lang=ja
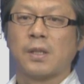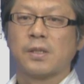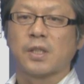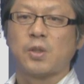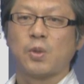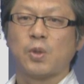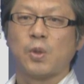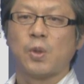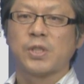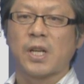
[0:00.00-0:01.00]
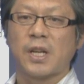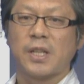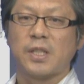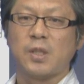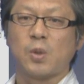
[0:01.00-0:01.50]
先ほどの上
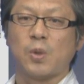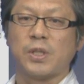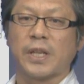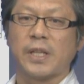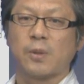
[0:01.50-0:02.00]
海銀行に対